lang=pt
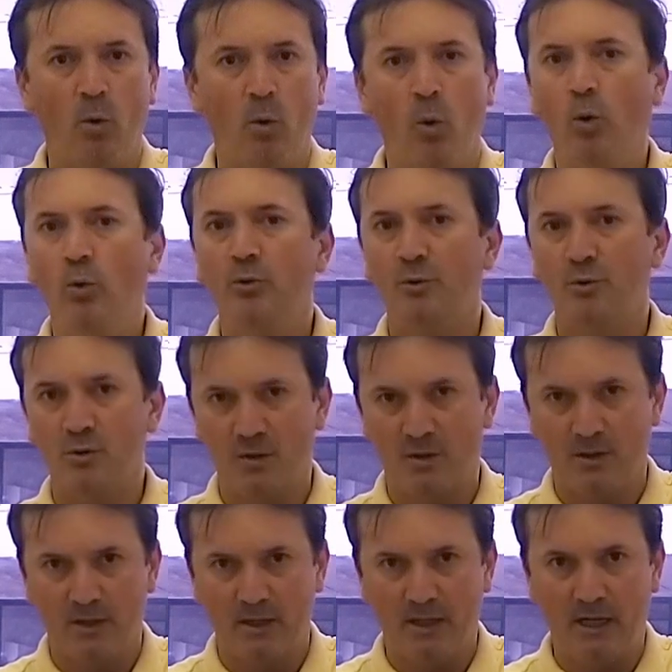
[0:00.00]
ou
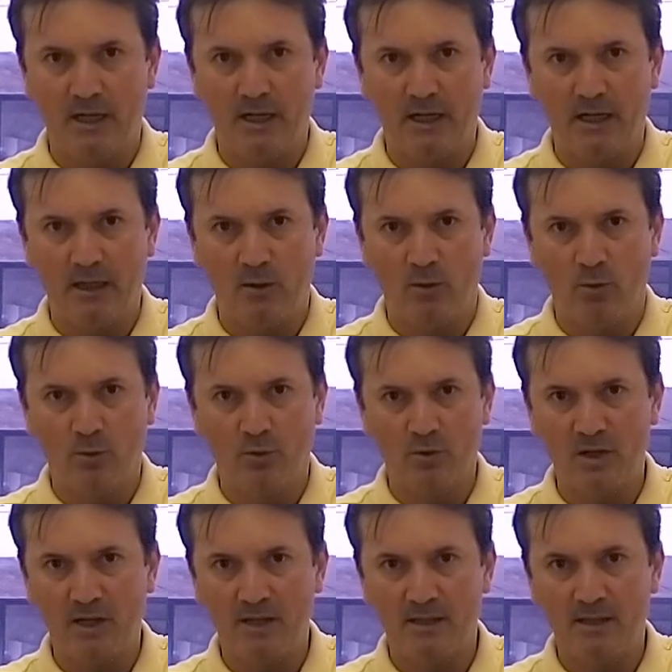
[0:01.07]
outros, é,
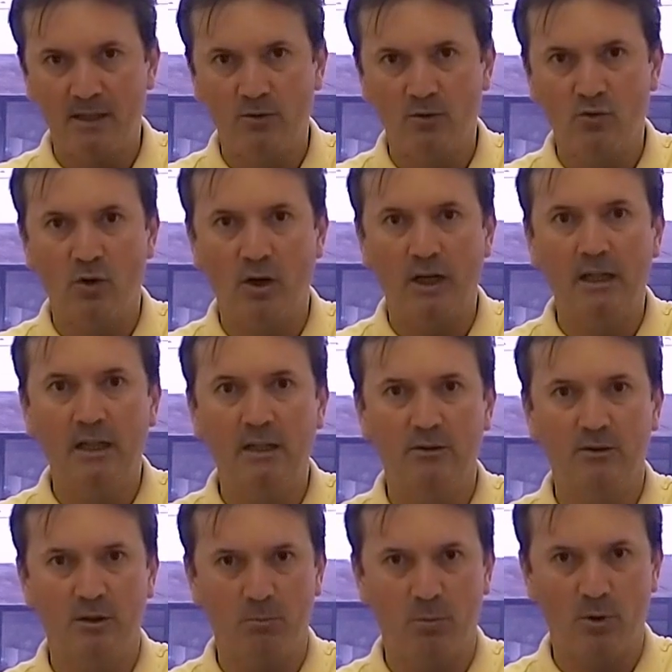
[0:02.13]
outros resíduos
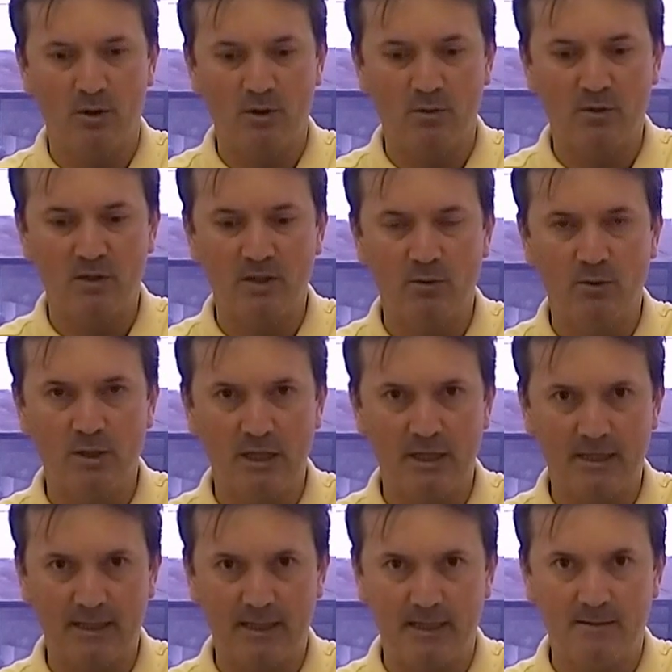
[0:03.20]
orgânicos que possam ser
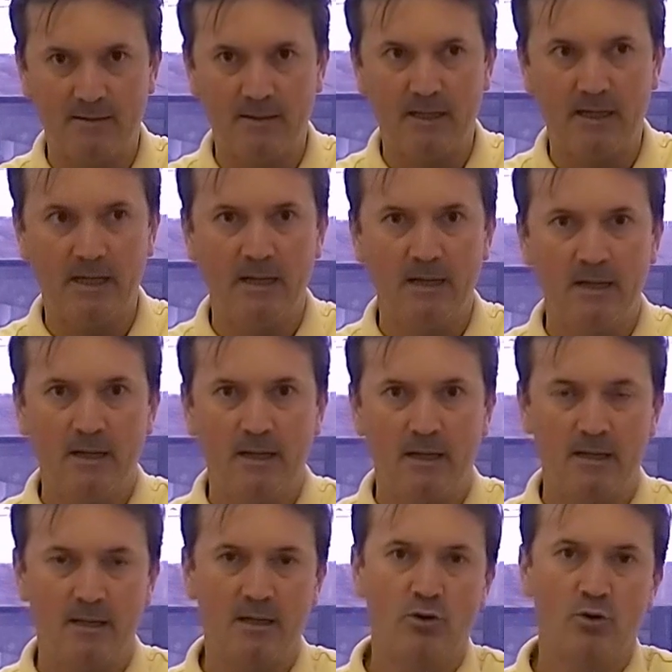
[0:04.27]
utilizados. Né?
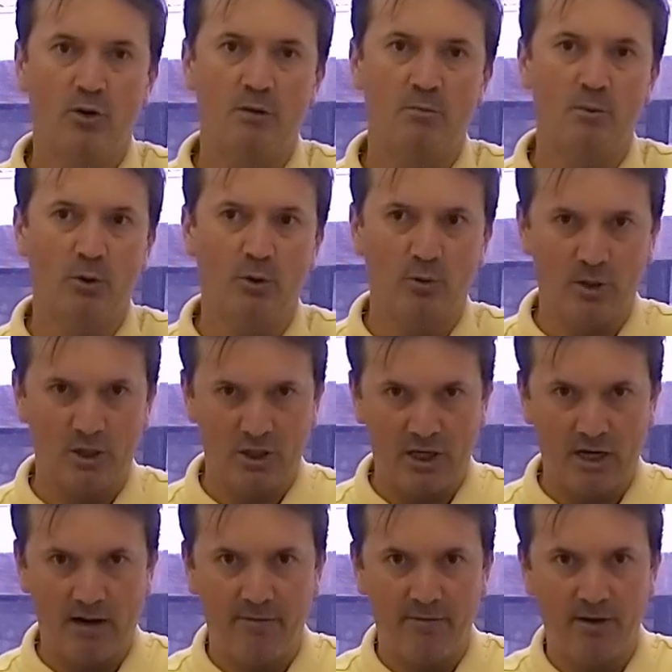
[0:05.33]
Nas regiões produtoras de
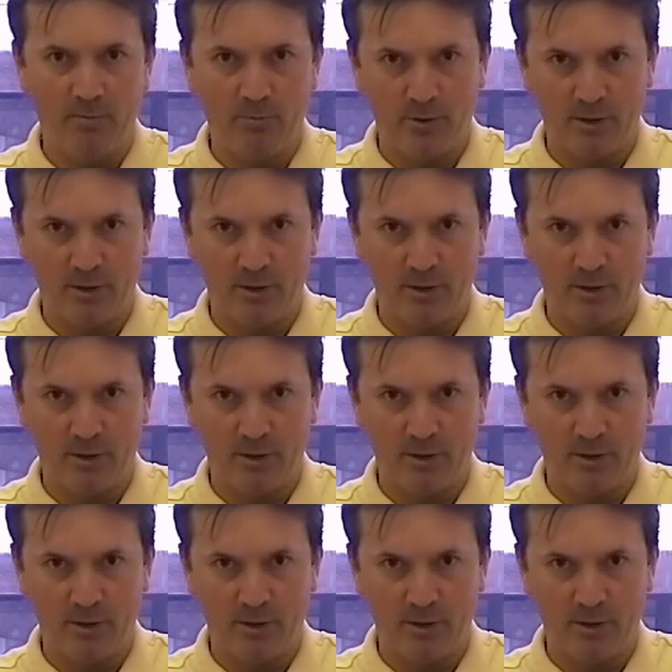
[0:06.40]
café,